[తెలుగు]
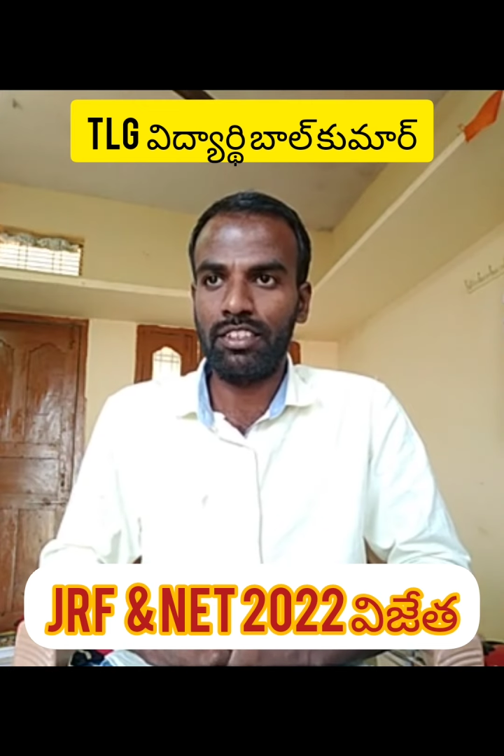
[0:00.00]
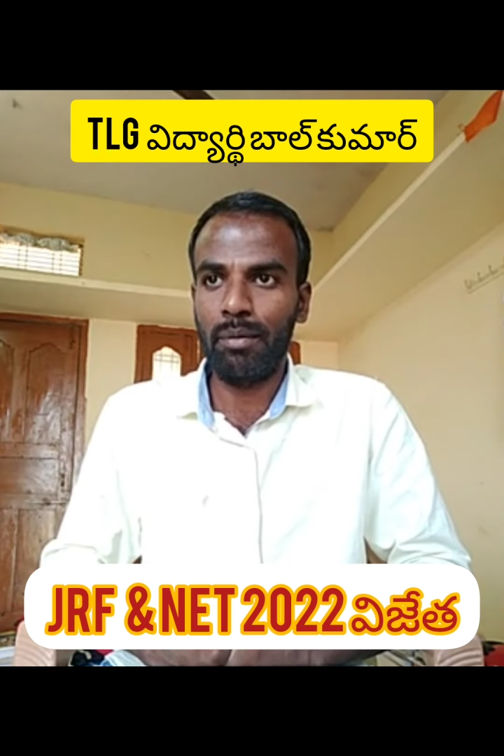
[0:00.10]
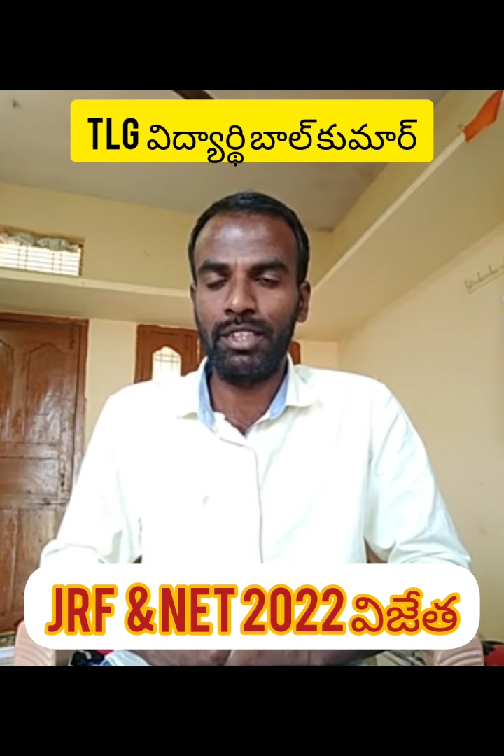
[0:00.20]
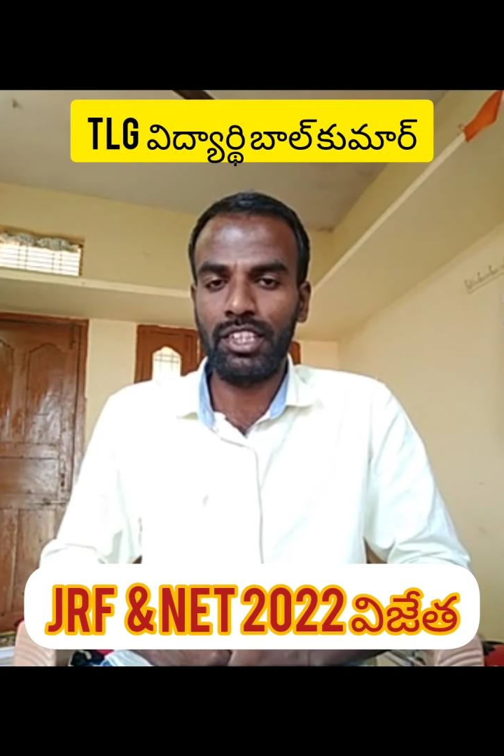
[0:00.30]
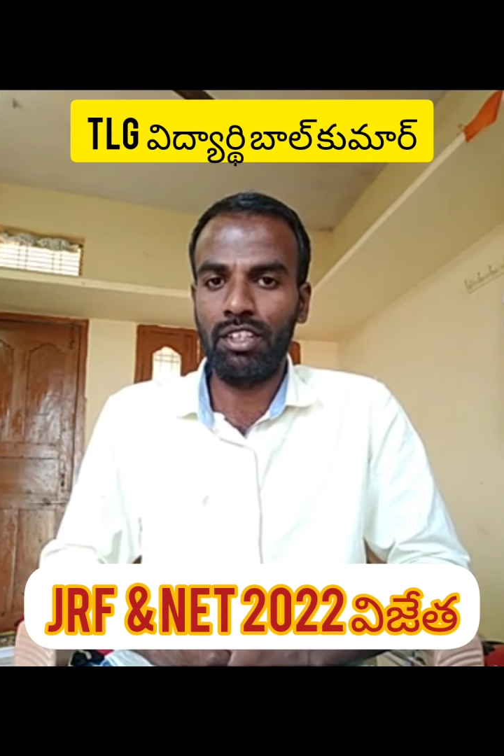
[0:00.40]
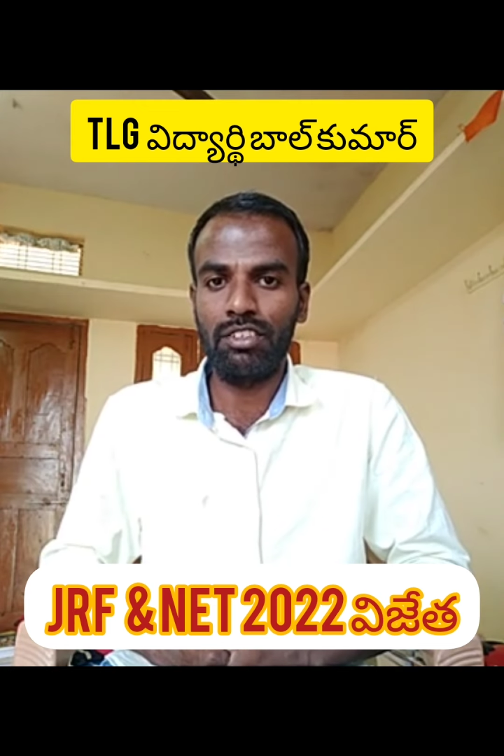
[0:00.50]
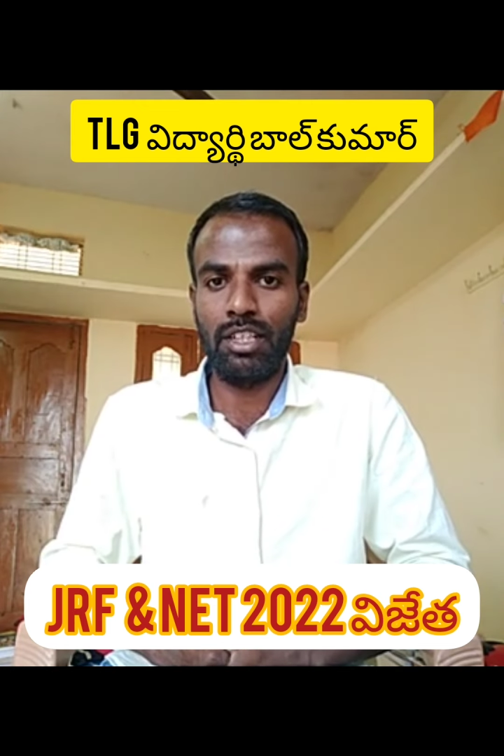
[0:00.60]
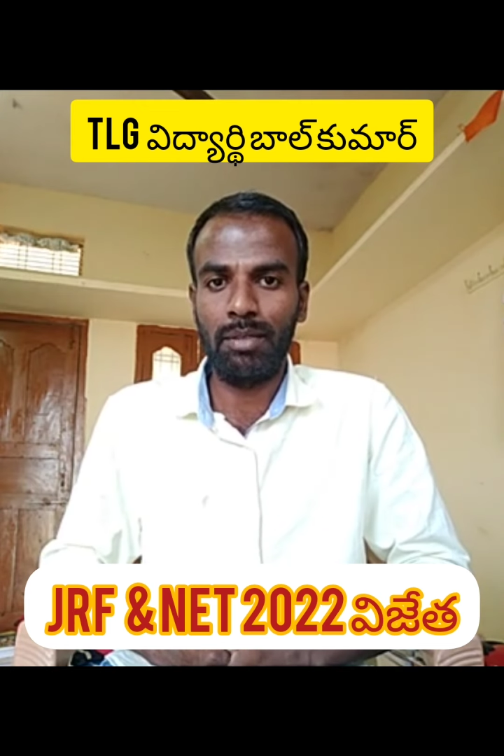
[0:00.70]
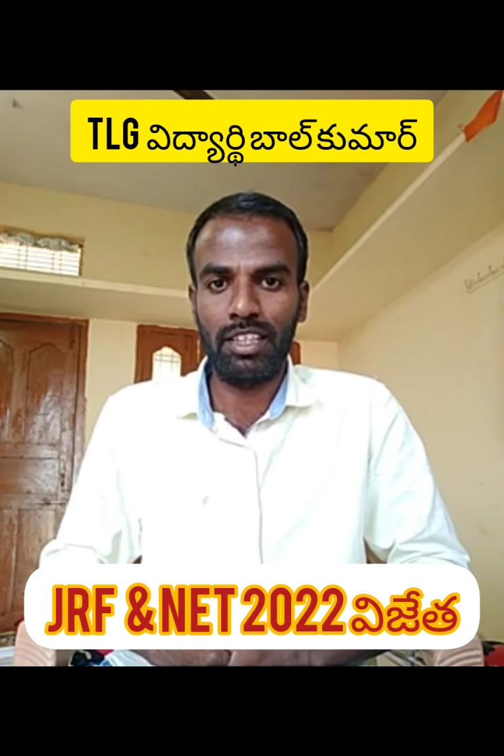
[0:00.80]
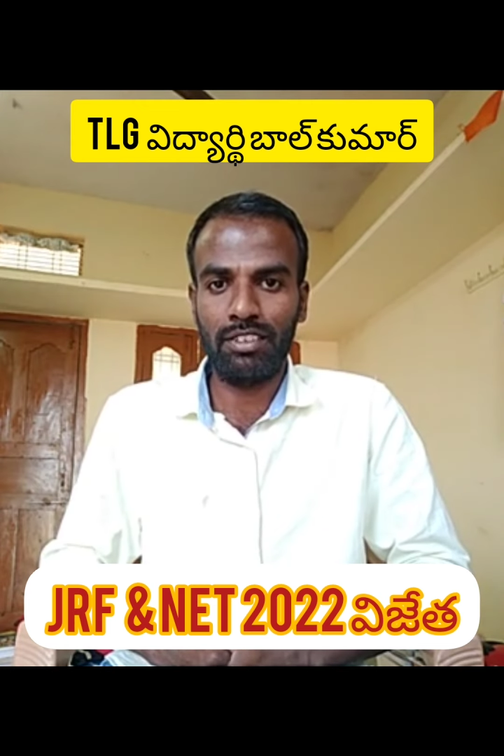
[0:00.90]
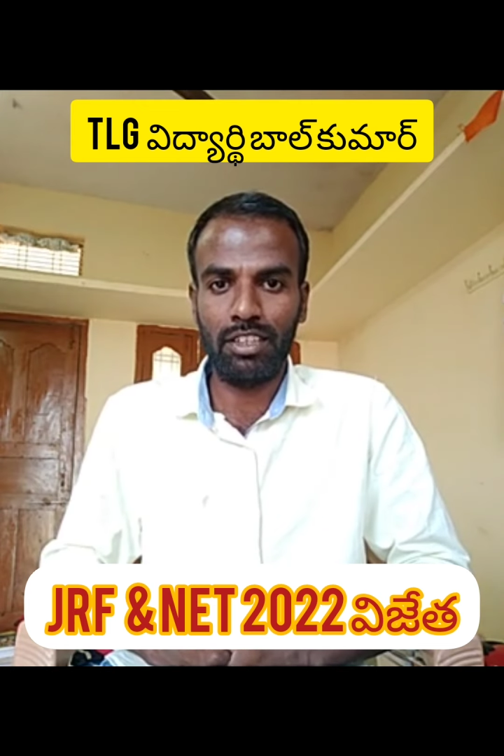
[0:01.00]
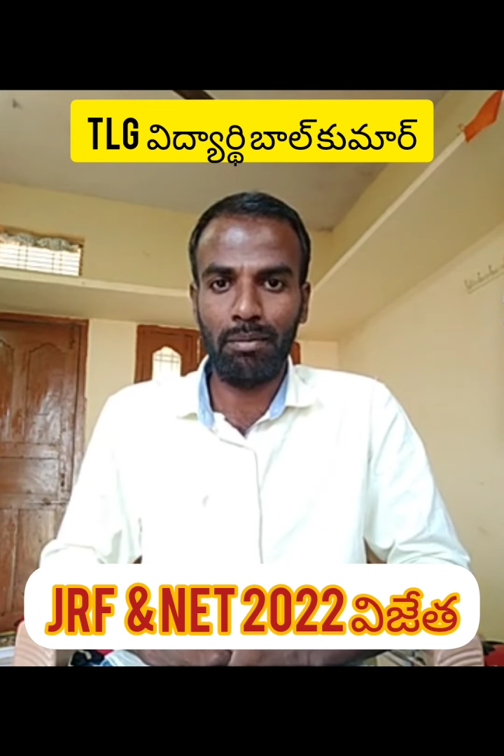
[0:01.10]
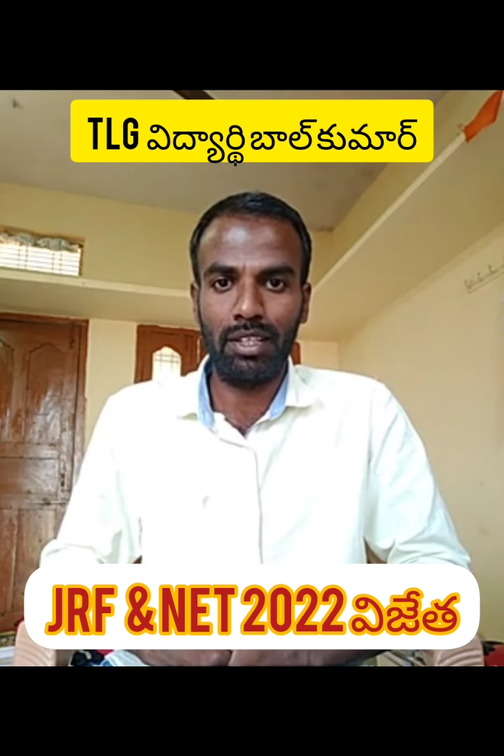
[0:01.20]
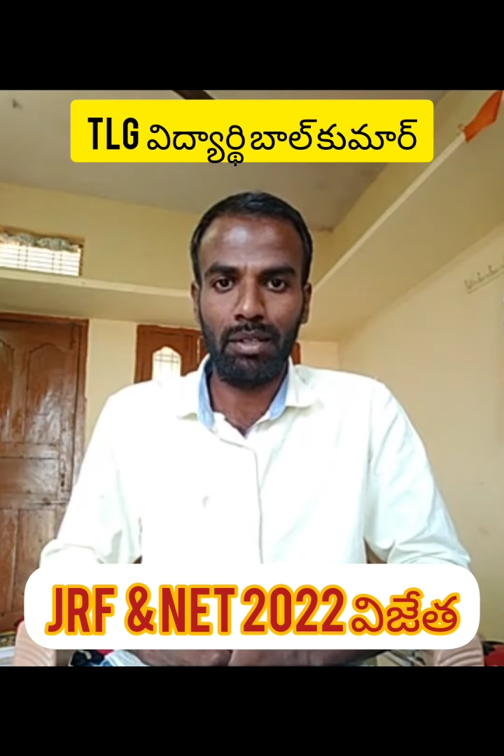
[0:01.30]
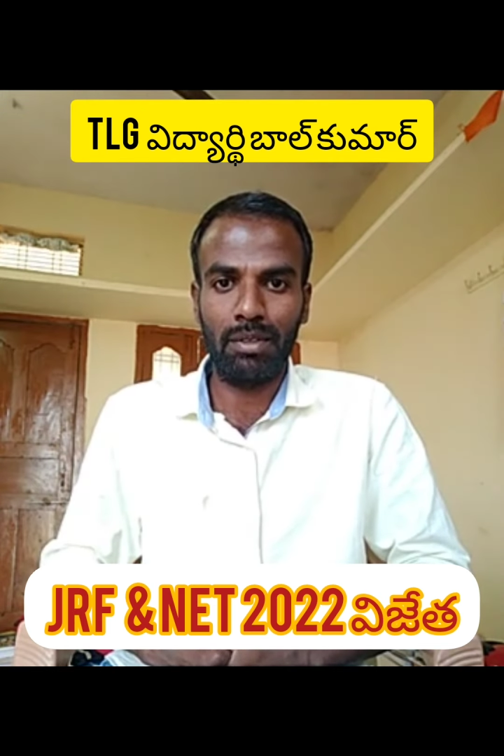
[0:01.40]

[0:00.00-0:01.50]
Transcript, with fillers: సబ్జెక్ట్ కావచ్చు ఏమాత్రం సంబంధం